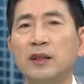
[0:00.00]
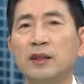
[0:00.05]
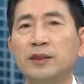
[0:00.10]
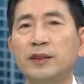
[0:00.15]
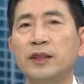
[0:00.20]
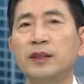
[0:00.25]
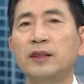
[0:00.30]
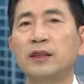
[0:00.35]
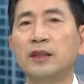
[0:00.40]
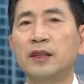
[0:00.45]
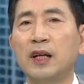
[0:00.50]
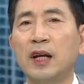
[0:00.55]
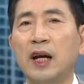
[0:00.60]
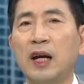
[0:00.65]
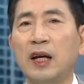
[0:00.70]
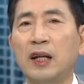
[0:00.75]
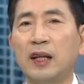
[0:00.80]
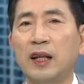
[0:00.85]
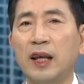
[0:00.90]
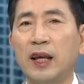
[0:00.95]
어쨌든
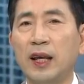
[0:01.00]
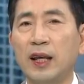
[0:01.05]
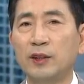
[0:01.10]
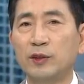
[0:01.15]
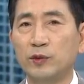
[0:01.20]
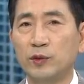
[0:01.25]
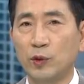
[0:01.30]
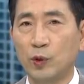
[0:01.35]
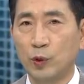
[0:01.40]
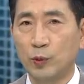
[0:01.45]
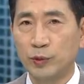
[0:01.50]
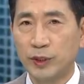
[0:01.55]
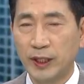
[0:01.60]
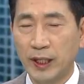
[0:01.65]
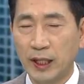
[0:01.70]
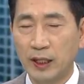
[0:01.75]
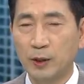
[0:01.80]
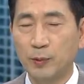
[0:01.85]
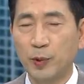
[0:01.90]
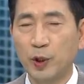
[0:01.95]
간에 조금
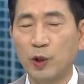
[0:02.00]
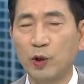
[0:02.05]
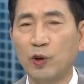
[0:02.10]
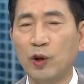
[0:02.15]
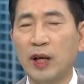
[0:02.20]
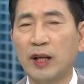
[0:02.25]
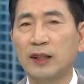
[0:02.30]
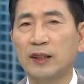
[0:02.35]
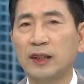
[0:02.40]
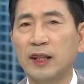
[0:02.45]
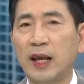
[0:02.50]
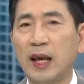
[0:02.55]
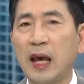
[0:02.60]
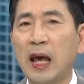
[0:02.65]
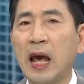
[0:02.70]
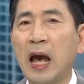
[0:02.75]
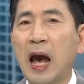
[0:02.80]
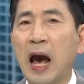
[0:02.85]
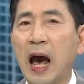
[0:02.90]
시간을 필요로 하는데